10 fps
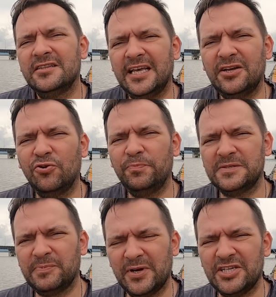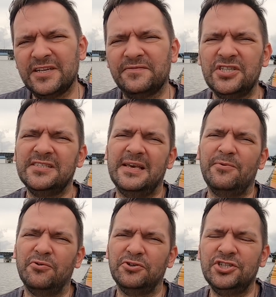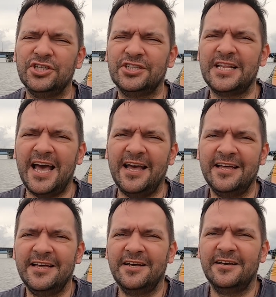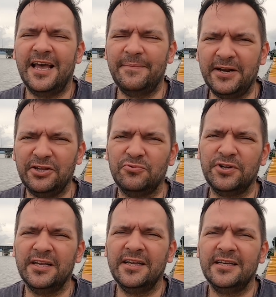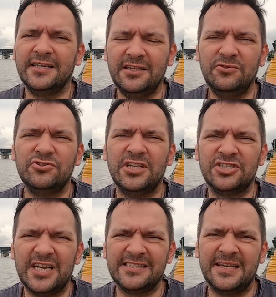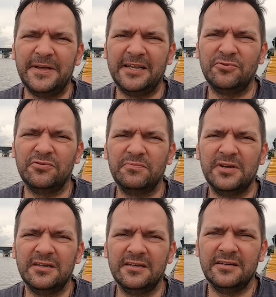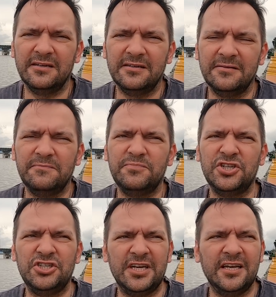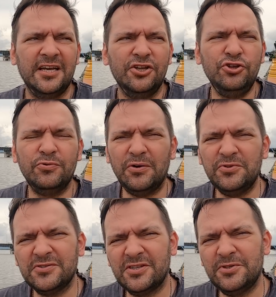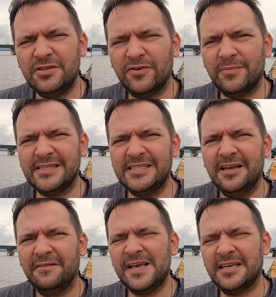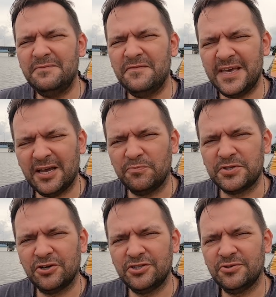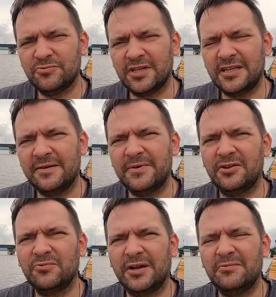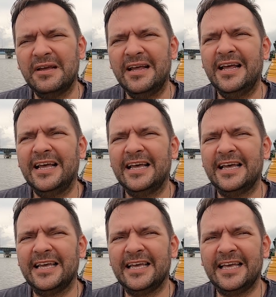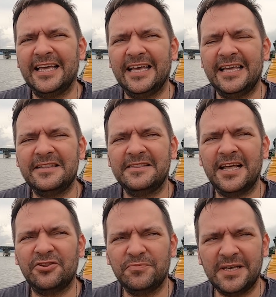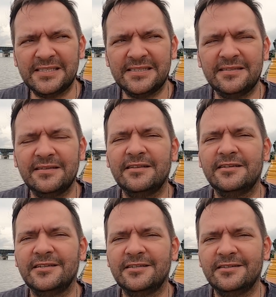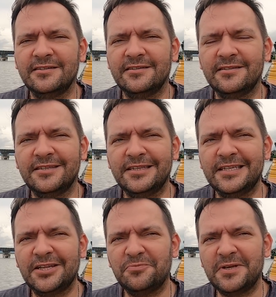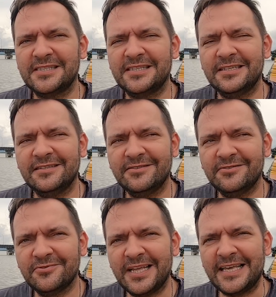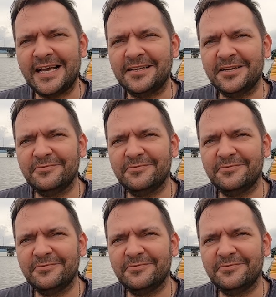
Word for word: Te grupy społeczne wszystkie mogą liczyć na emerytury, kiedy już ten czas emerytur yy, przyjdzie. Nie udało mi się zdobyć informacji, w jakim wieku przechodzi się tutaj na emeryturę. Yy, natomiast, yy, natomiast no, tak jak